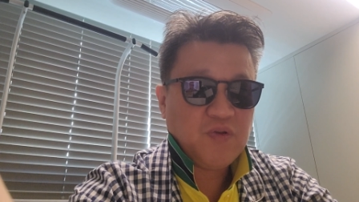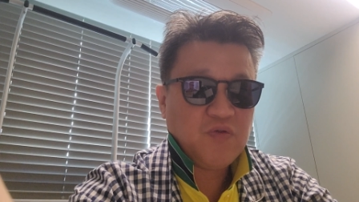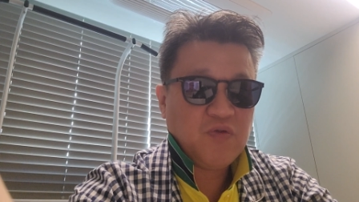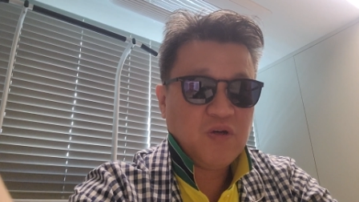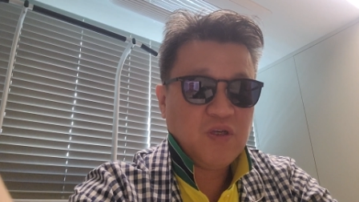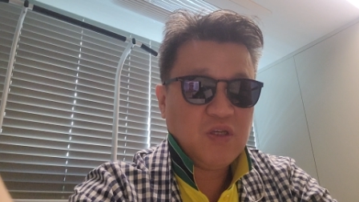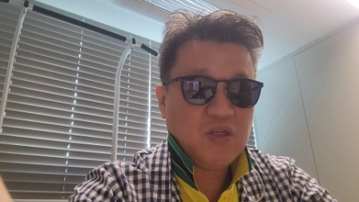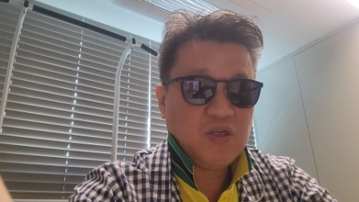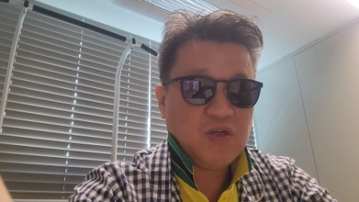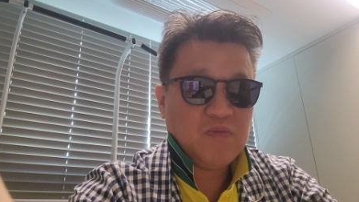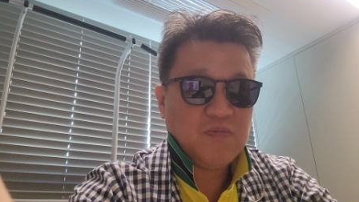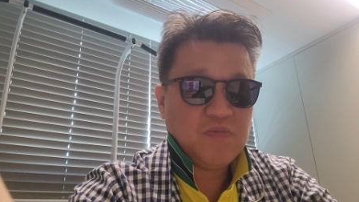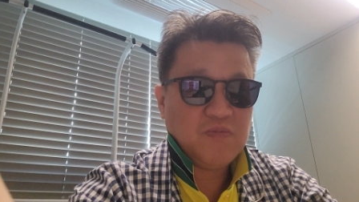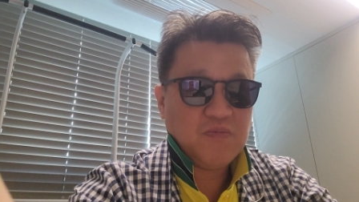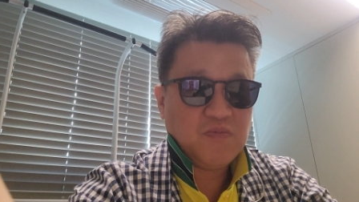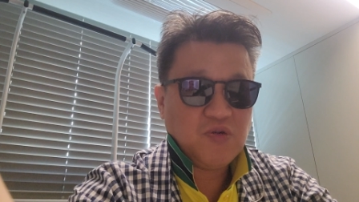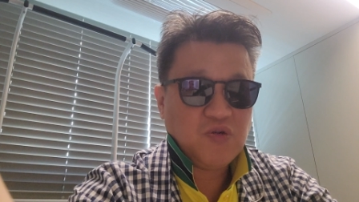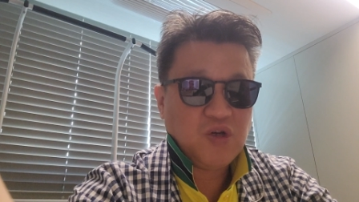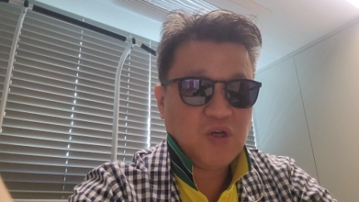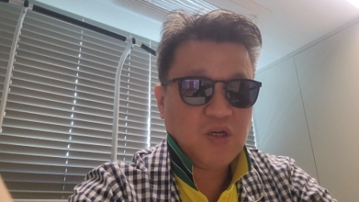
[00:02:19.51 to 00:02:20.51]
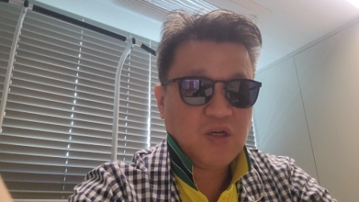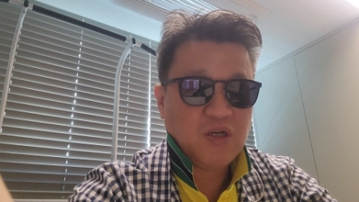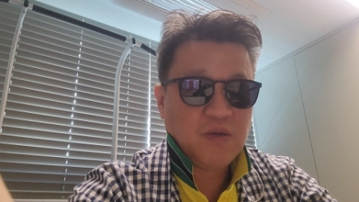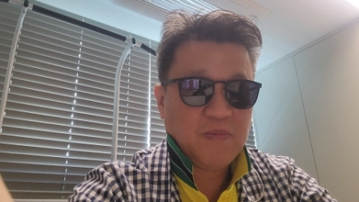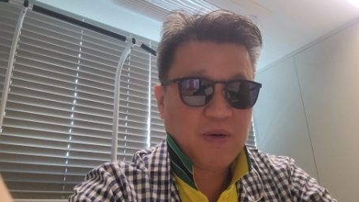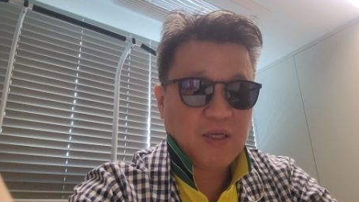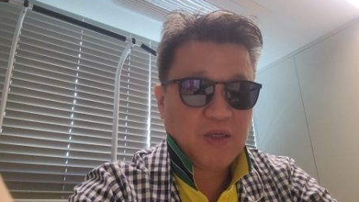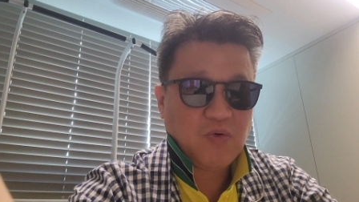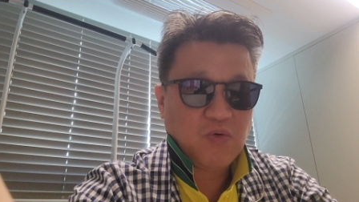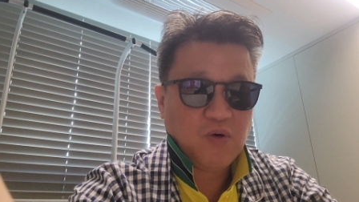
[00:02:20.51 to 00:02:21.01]
꽤 지금 최근에
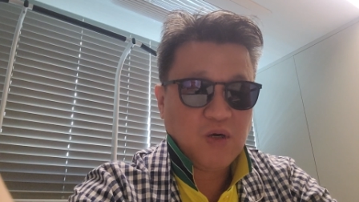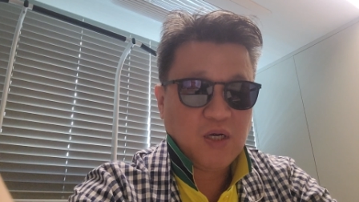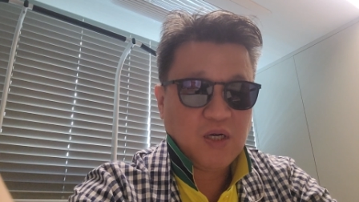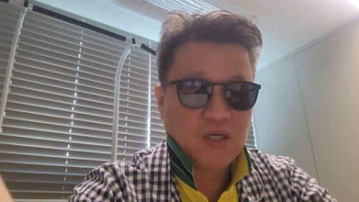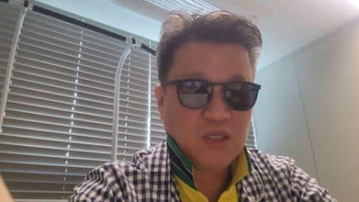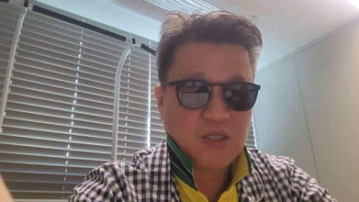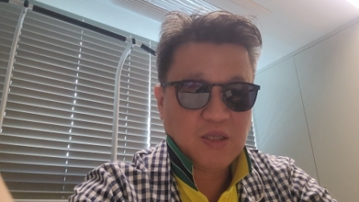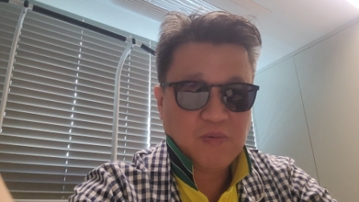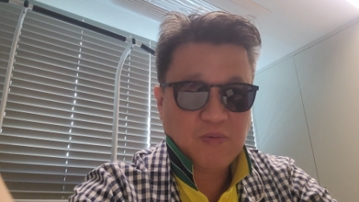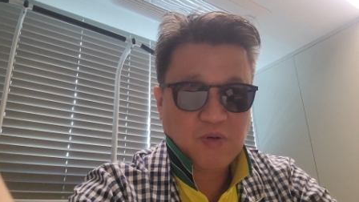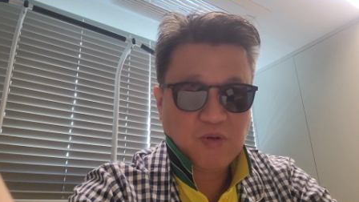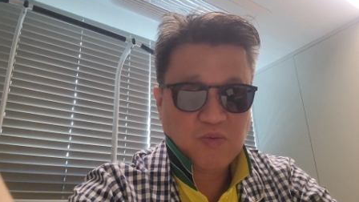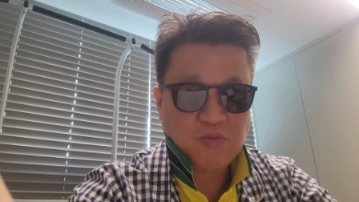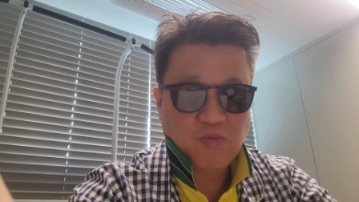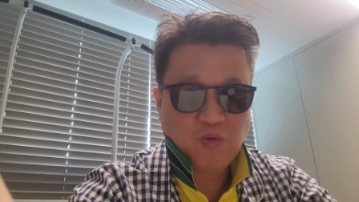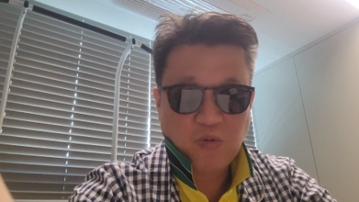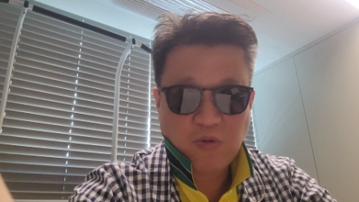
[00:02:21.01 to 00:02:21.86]
많이 올랐기 때문에 좀